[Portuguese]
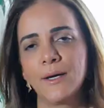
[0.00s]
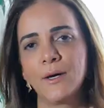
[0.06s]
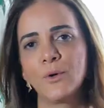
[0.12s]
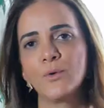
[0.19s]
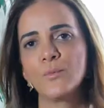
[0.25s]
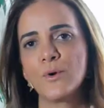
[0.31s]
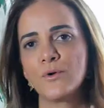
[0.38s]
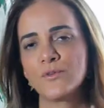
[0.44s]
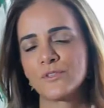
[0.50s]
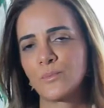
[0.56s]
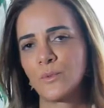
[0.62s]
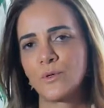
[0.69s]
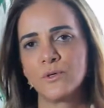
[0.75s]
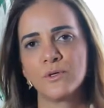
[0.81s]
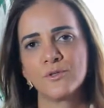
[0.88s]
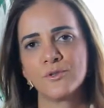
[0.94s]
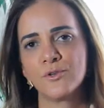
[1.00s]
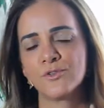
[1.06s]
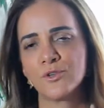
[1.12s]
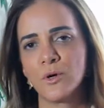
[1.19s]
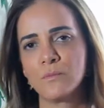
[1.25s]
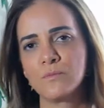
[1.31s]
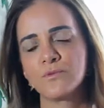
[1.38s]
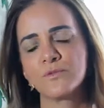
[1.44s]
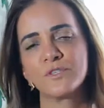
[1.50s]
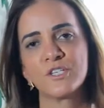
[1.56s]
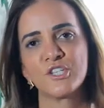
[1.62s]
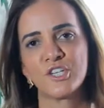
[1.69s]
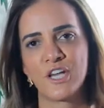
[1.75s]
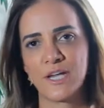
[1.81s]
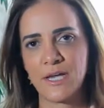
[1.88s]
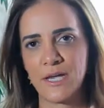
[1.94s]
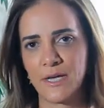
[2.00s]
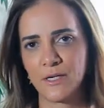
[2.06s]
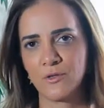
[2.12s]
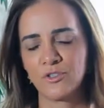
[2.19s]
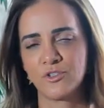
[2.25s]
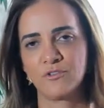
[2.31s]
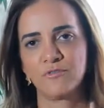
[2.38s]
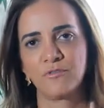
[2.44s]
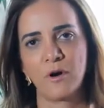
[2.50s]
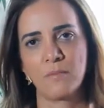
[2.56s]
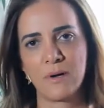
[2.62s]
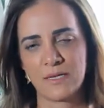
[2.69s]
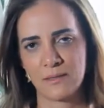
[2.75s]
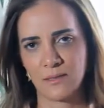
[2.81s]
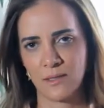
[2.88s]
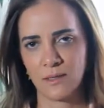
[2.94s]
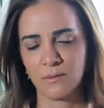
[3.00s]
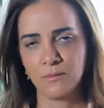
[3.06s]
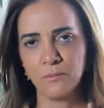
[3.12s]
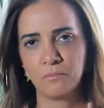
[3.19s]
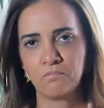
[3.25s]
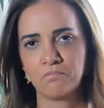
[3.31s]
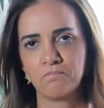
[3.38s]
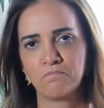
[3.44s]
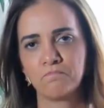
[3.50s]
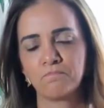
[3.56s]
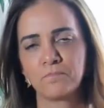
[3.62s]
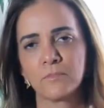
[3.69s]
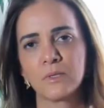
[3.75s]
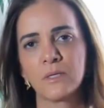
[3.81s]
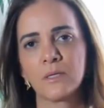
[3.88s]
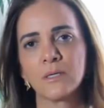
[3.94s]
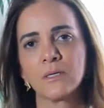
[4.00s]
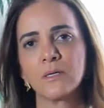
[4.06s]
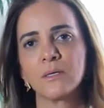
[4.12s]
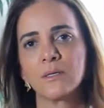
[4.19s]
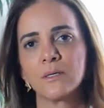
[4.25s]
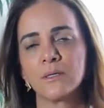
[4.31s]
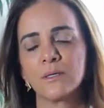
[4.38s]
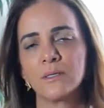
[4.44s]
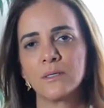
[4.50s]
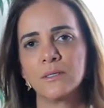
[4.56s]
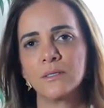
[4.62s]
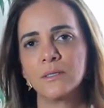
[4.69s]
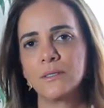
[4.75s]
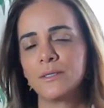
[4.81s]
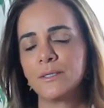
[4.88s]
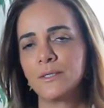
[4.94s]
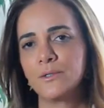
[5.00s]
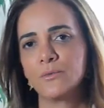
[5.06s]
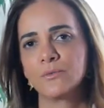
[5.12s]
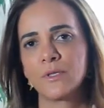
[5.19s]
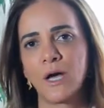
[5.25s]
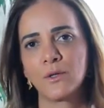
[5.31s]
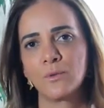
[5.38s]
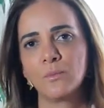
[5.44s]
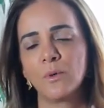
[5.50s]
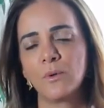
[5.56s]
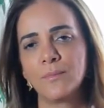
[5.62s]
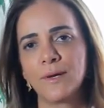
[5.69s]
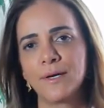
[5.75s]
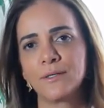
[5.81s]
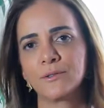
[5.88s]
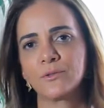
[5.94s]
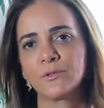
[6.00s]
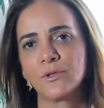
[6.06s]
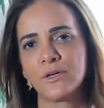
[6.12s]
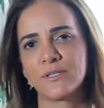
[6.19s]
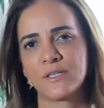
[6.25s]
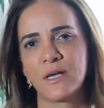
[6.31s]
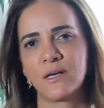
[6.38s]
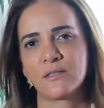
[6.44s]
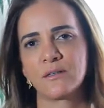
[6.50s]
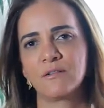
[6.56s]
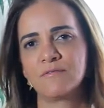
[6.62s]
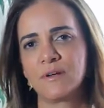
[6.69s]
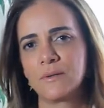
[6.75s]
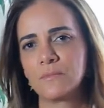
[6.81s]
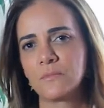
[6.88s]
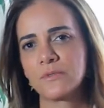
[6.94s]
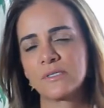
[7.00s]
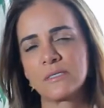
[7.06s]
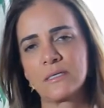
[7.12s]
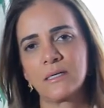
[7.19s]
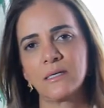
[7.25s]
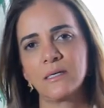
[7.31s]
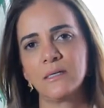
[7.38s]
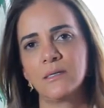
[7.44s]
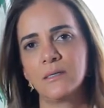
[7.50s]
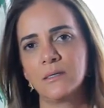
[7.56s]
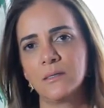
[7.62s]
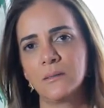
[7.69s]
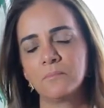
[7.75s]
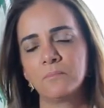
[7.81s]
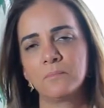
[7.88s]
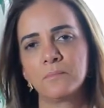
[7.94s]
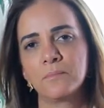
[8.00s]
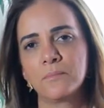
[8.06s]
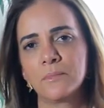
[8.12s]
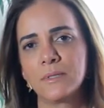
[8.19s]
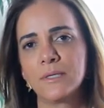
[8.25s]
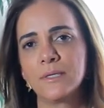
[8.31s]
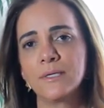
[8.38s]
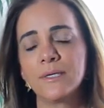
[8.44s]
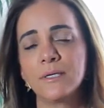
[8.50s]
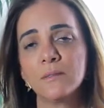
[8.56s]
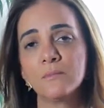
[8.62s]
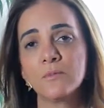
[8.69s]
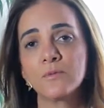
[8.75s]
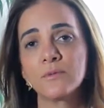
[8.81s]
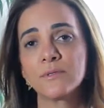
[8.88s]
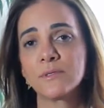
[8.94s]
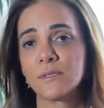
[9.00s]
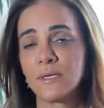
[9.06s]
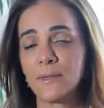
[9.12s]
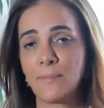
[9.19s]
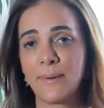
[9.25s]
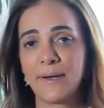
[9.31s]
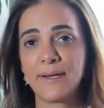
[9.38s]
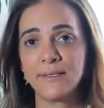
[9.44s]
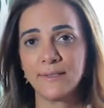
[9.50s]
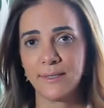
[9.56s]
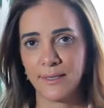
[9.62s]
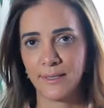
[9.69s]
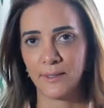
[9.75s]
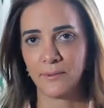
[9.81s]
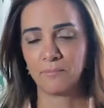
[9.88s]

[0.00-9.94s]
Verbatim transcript: Eu e meu esposo somos engenheiros de formação, e em um dado momento nós resolvemos que iríamos empreender.